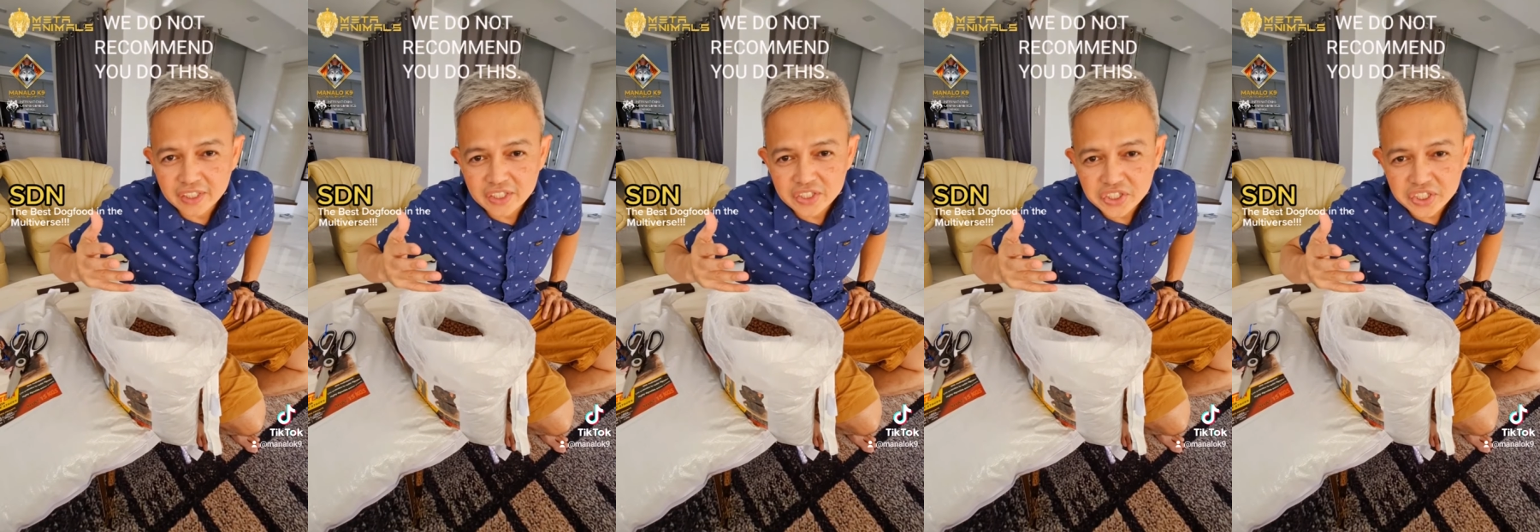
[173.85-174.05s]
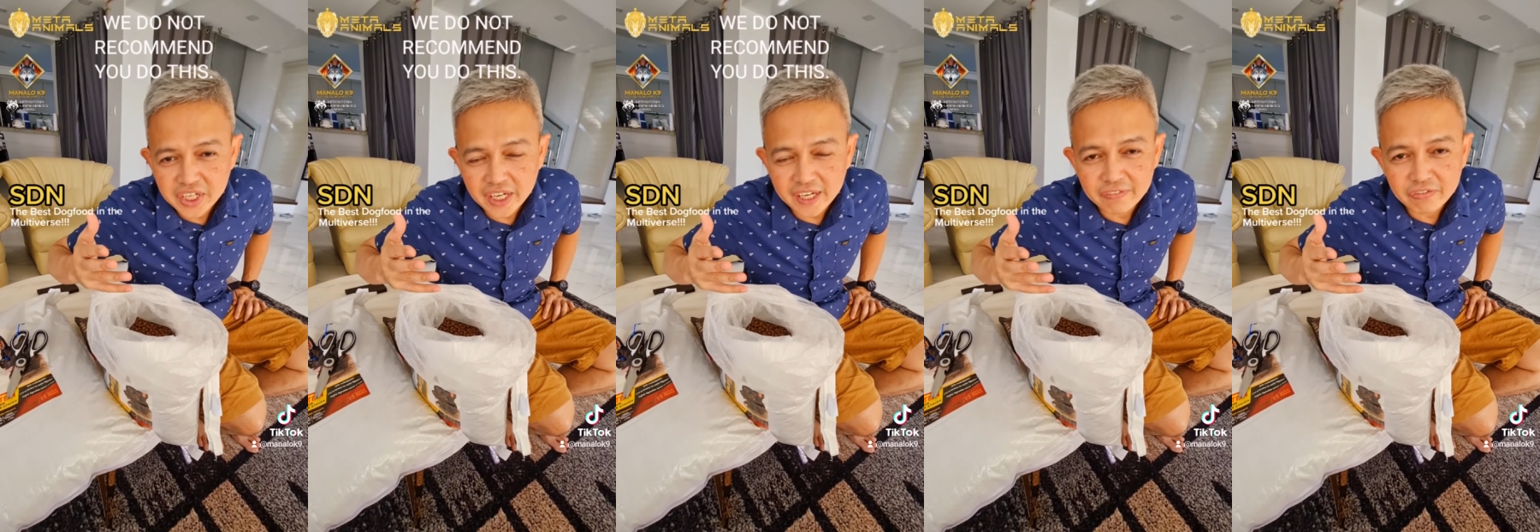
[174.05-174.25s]

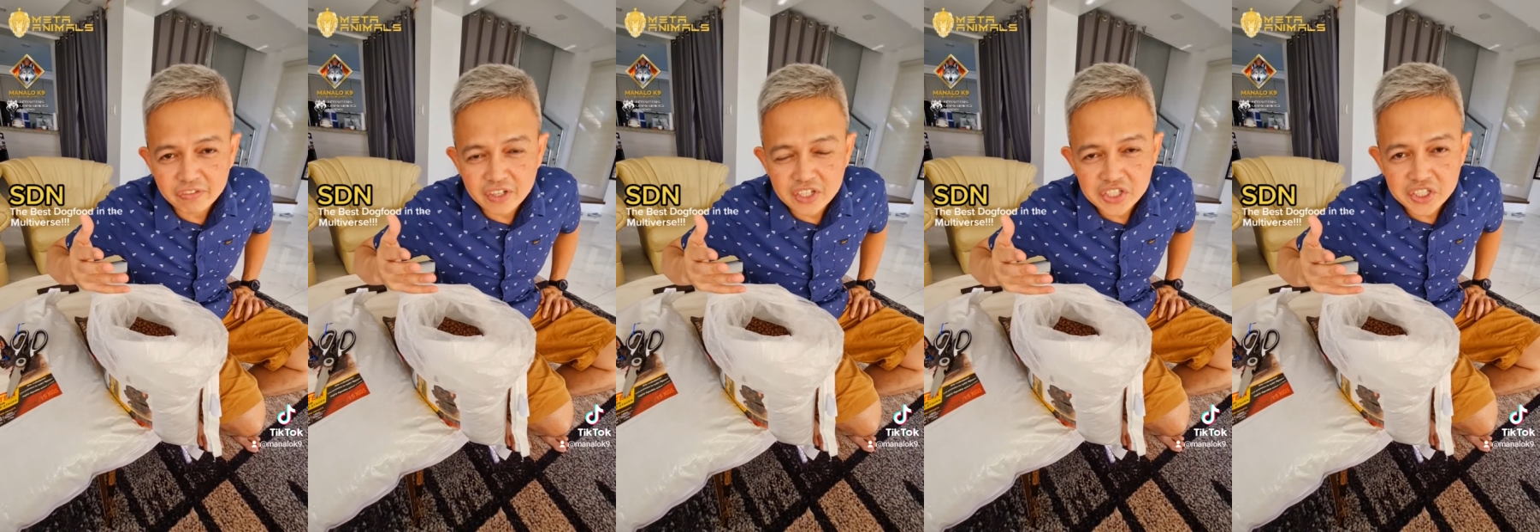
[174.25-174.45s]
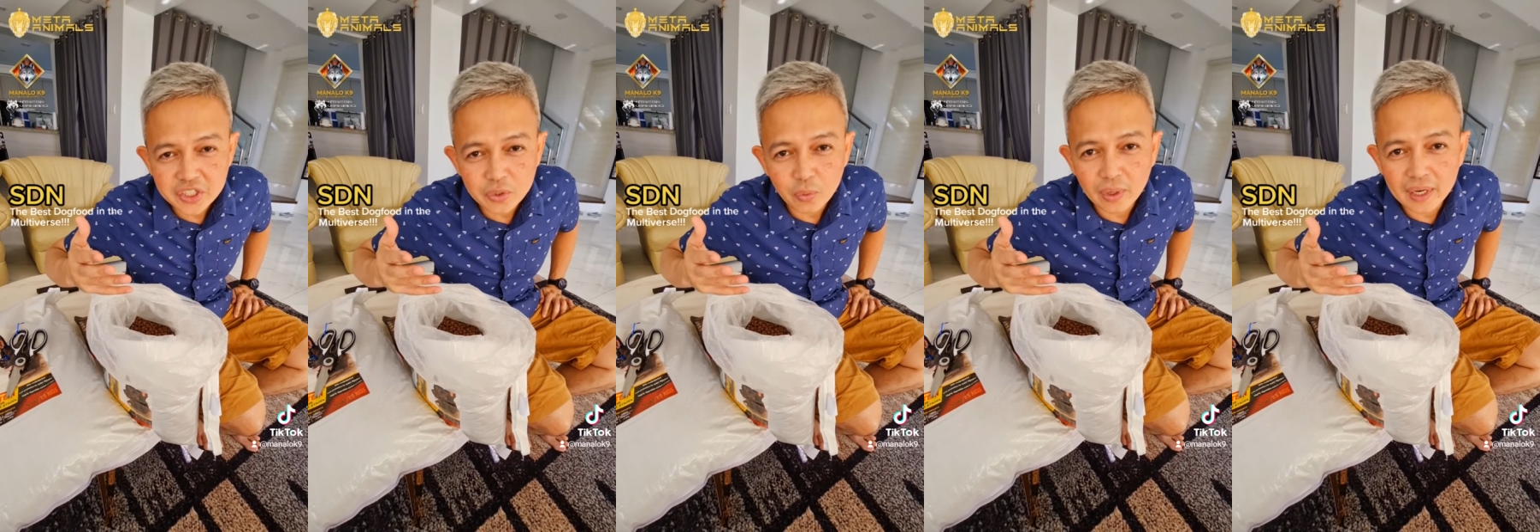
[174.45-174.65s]
safe
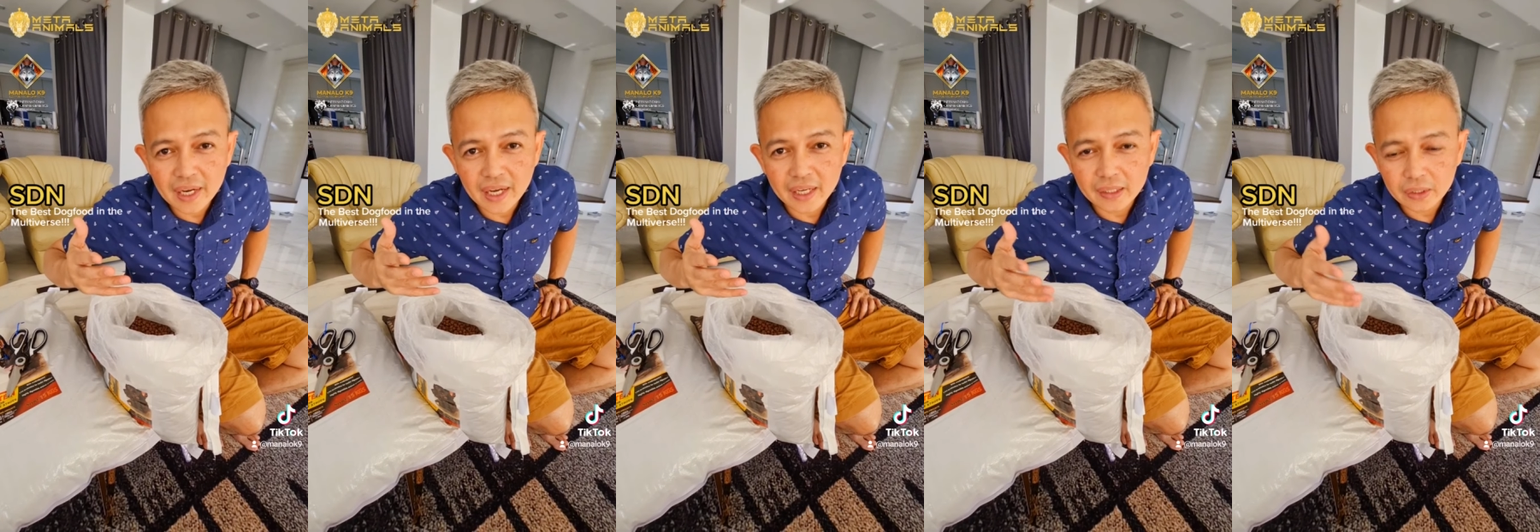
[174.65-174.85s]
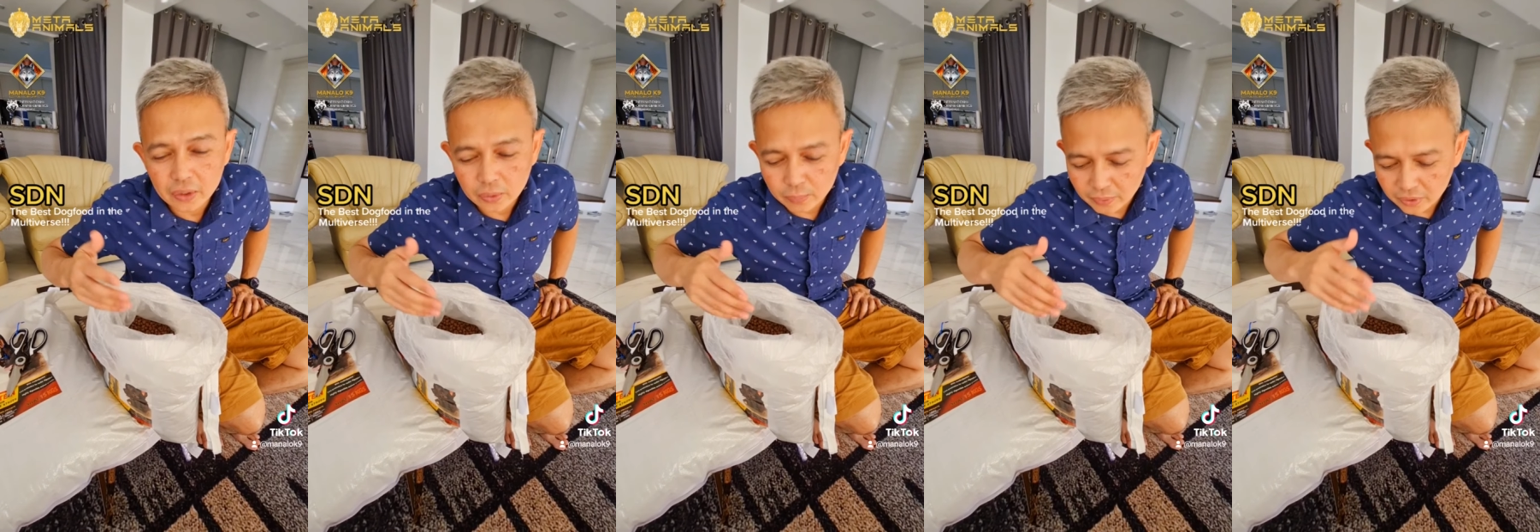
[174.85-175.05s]
kasi
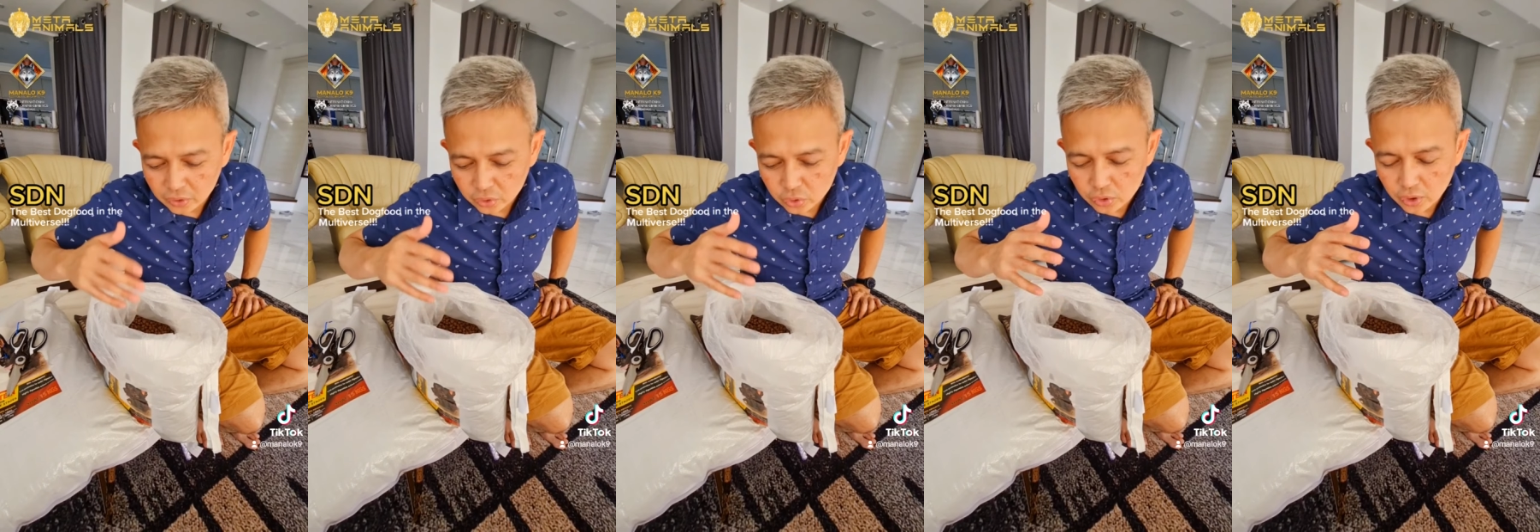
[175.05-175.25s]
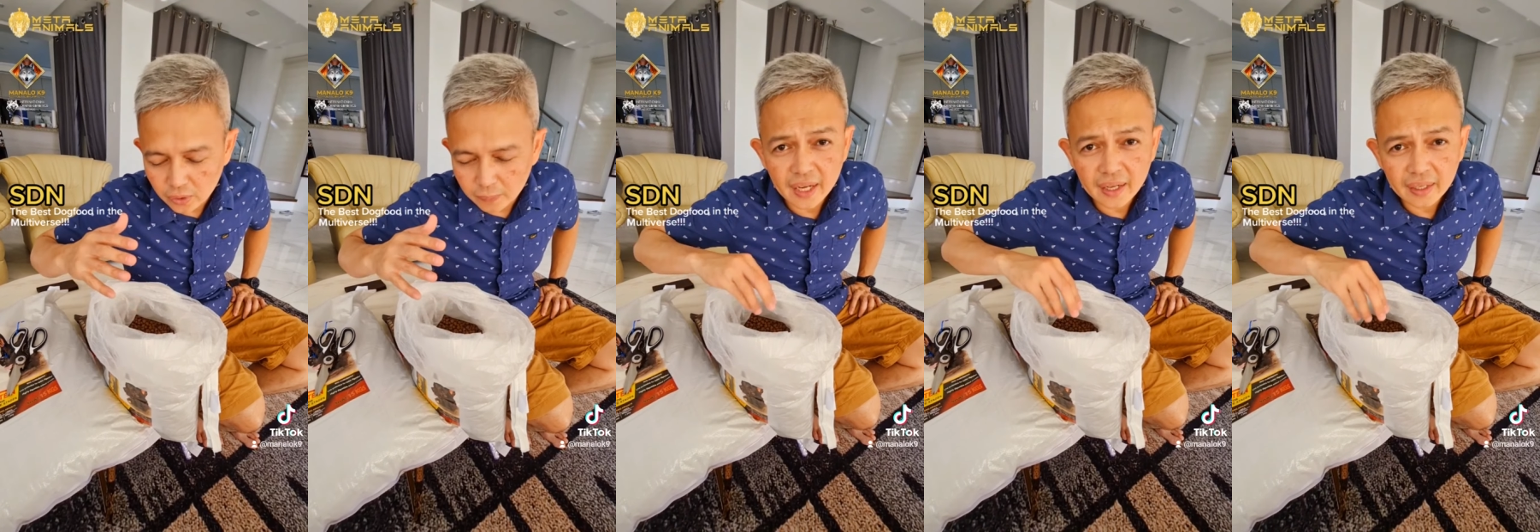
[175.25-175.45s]
wala naman
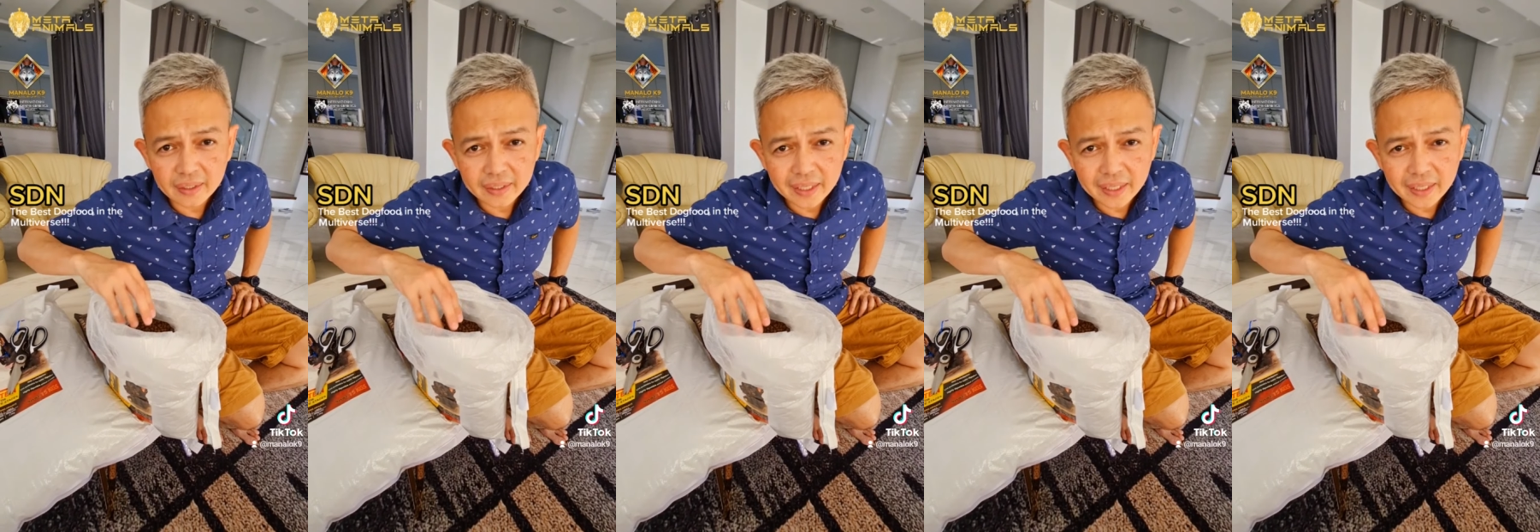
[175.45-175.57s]
tong